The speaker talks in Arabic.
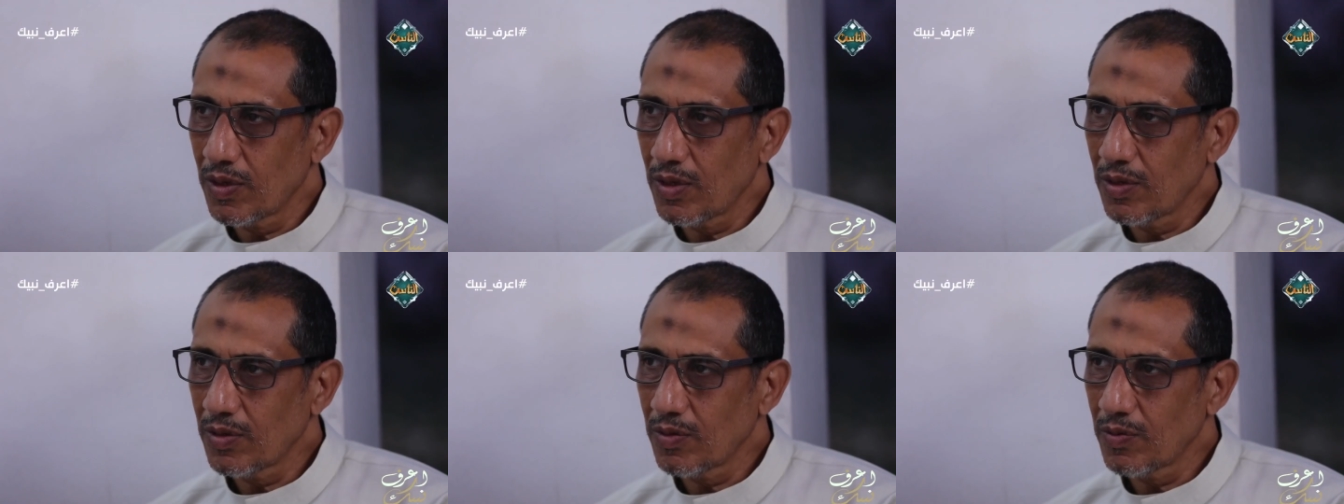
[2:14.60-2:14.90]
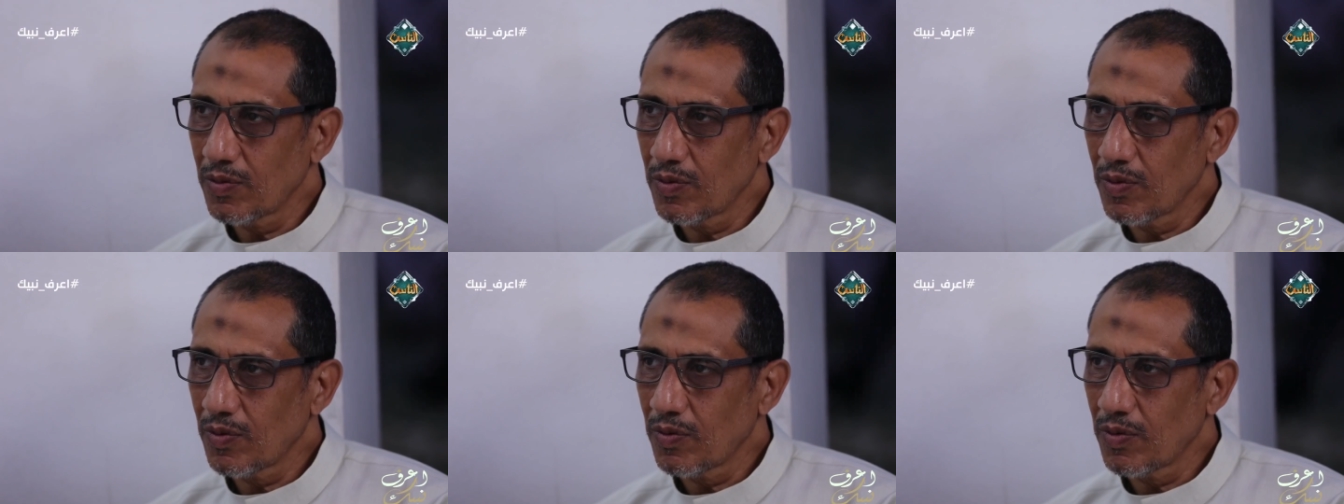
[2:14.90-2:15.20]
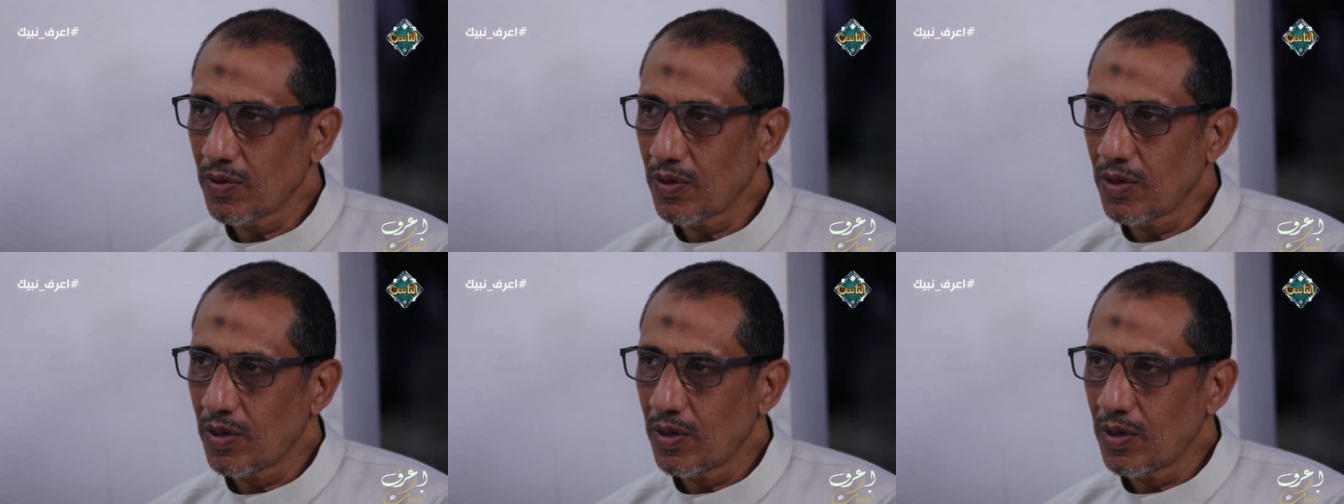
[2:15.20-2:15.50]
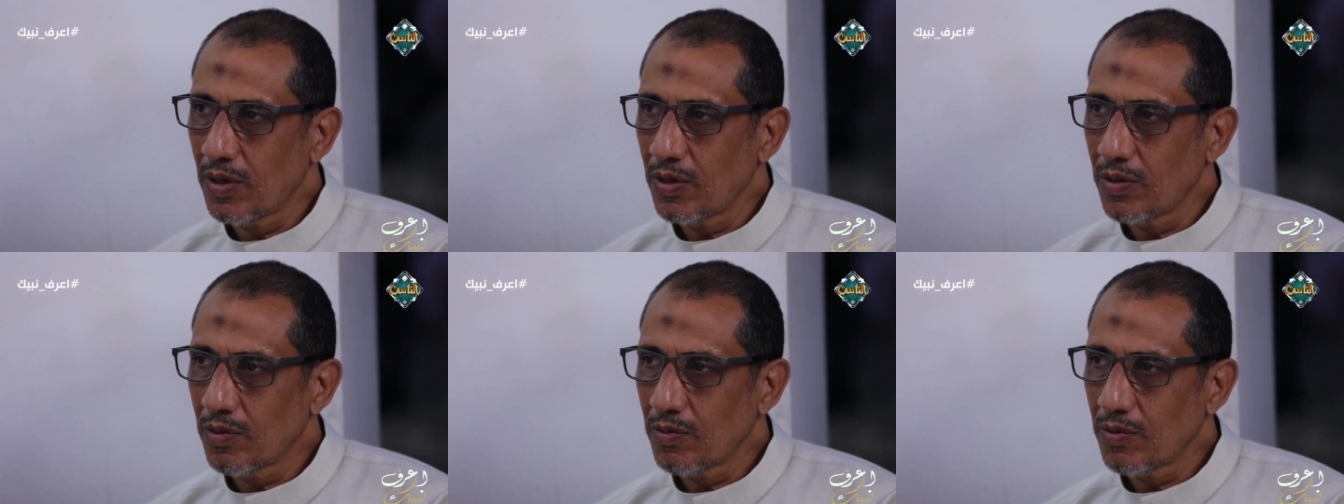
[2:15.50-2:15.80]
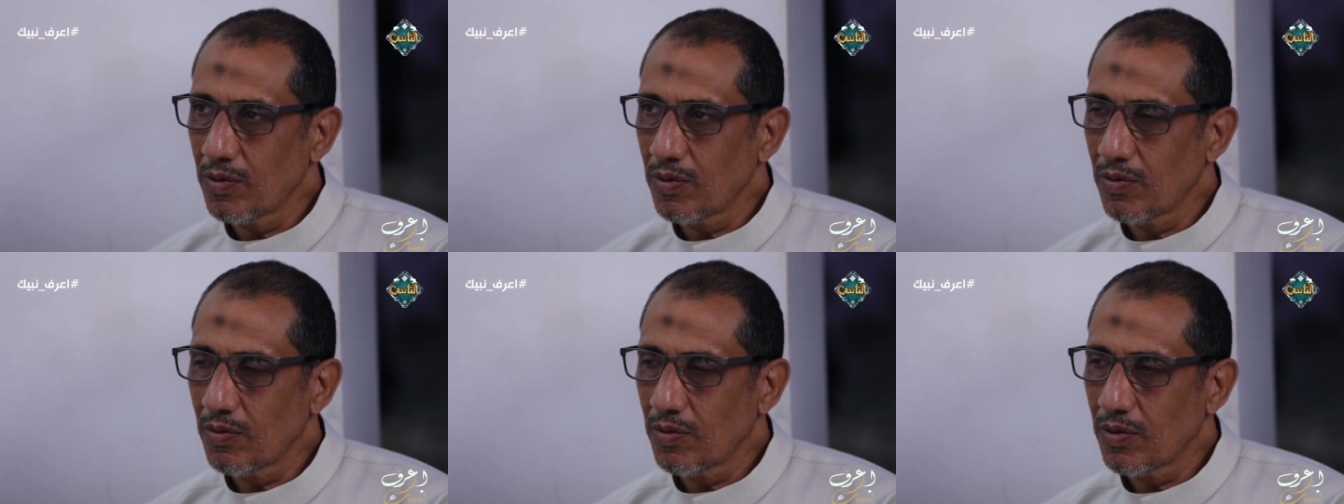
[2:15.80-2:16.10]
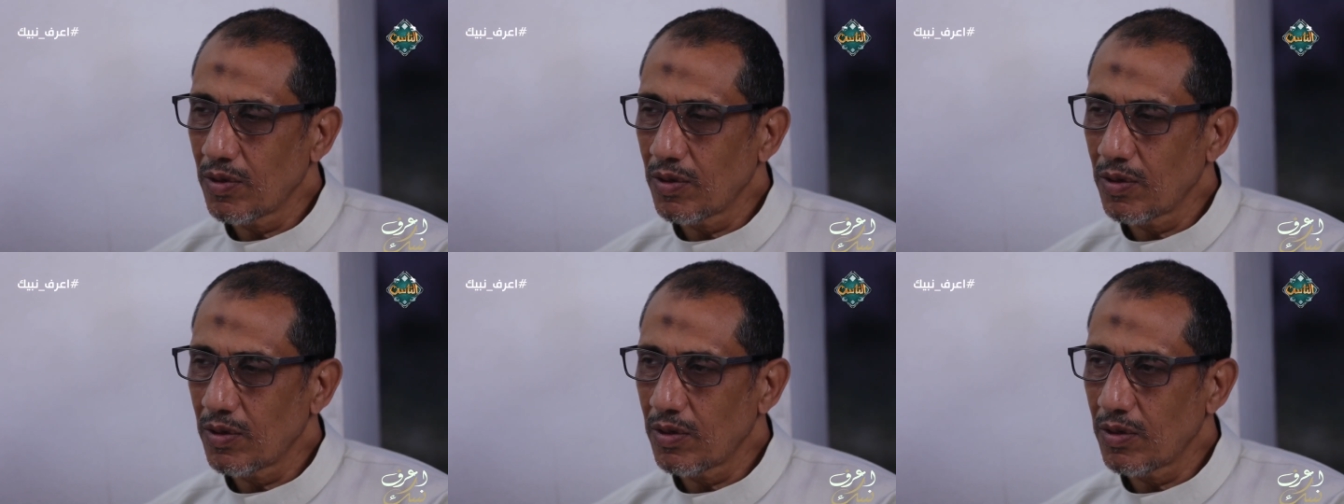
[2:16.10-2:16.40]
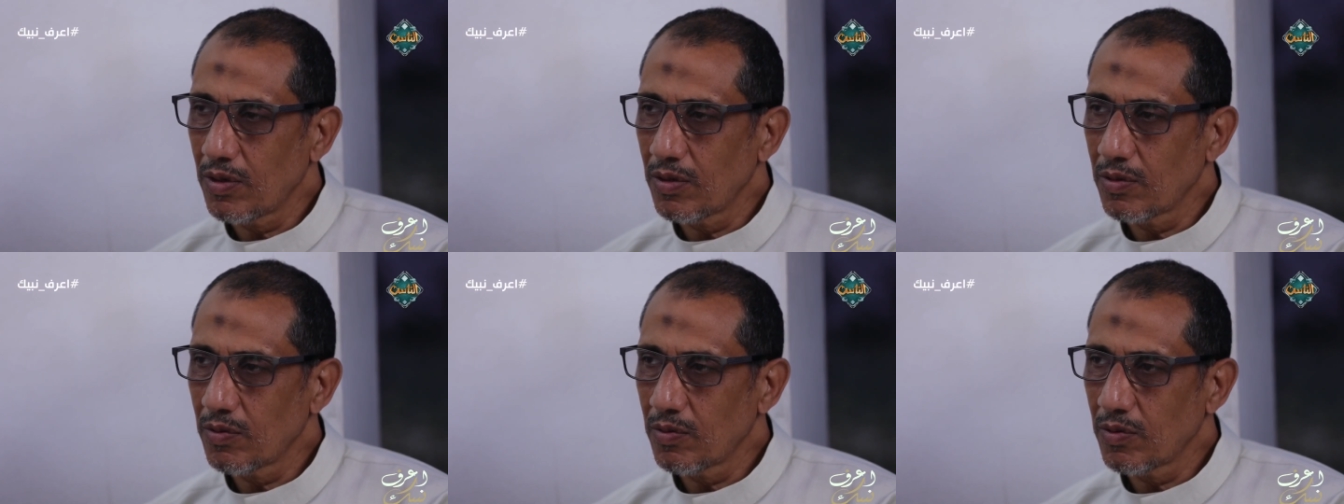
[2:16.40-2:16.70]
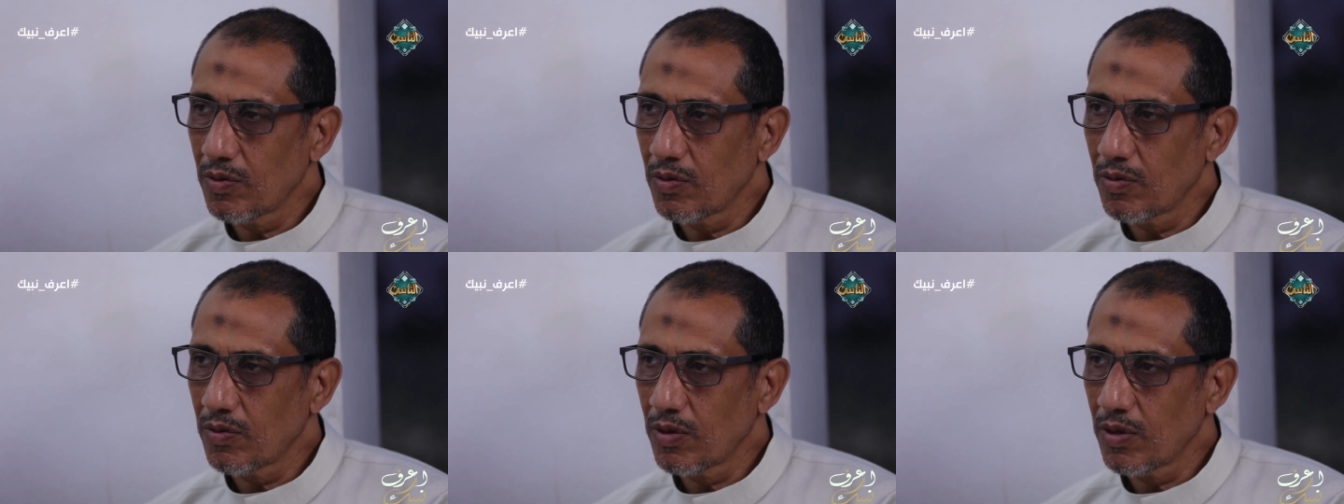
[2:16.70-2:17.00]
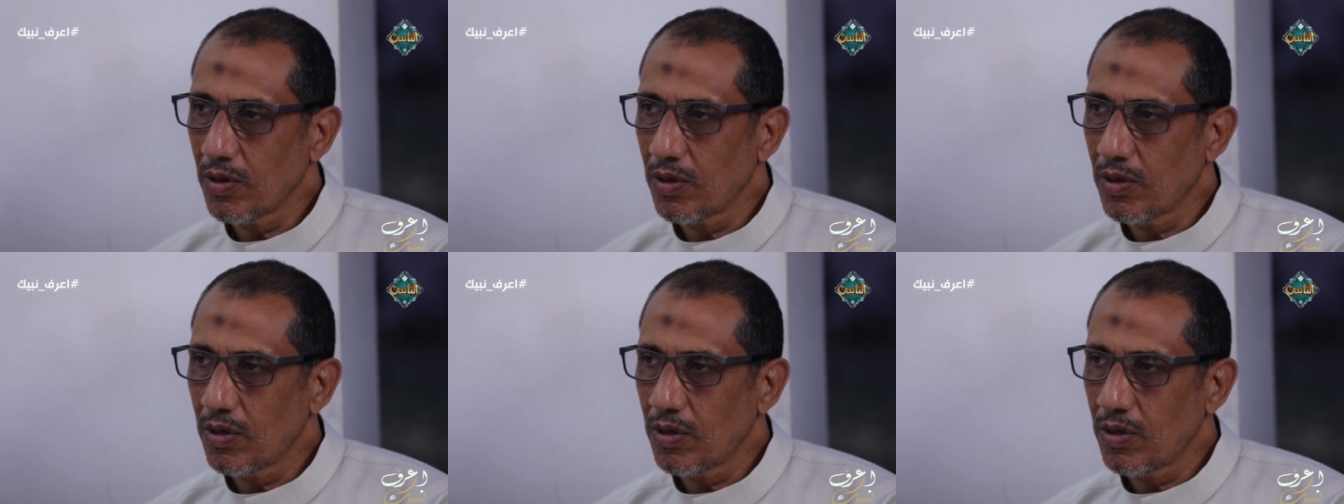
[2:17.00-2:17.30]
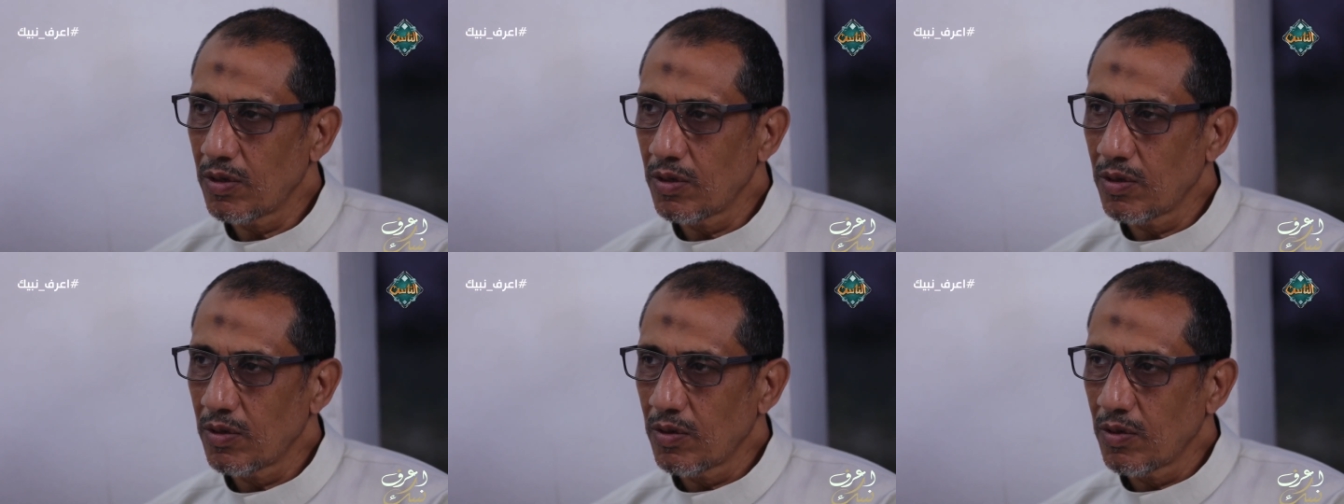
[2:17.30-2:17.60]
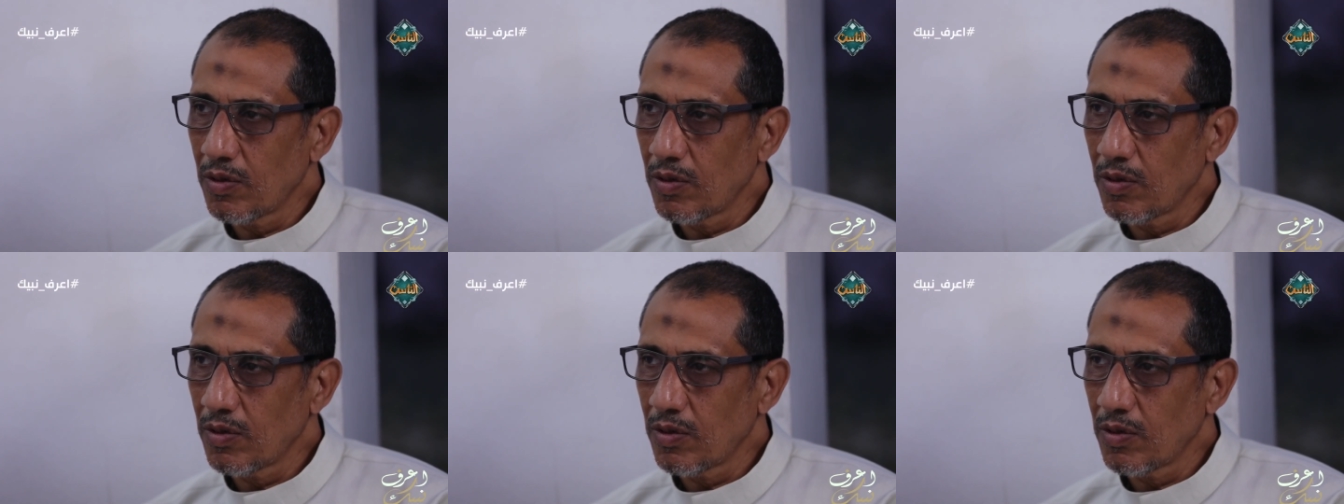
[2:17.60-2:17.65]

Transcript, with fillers: بالناس وعلشان كده ربك بيقول ايه فاذا